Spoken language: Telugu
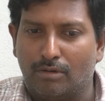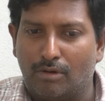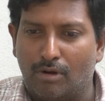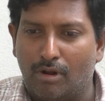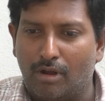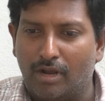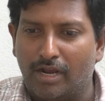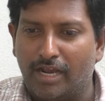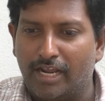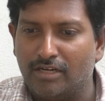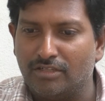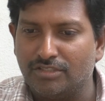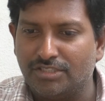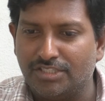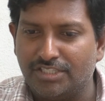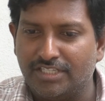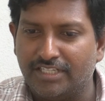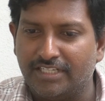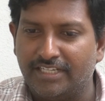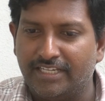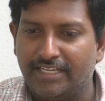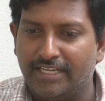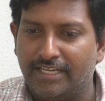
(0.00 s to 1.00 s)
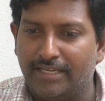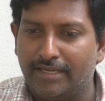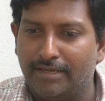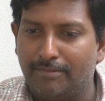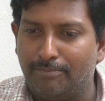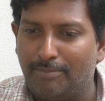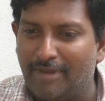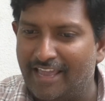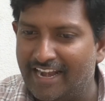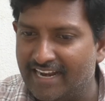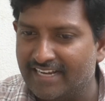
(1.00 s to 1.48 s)
రోగాలు వచ్చి
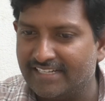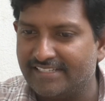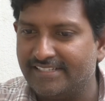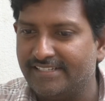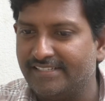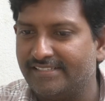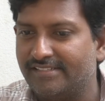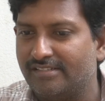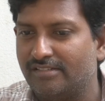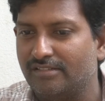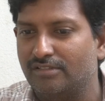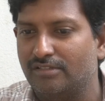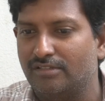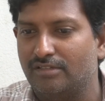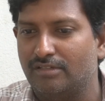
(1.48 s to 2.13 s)
పెరాలసిస్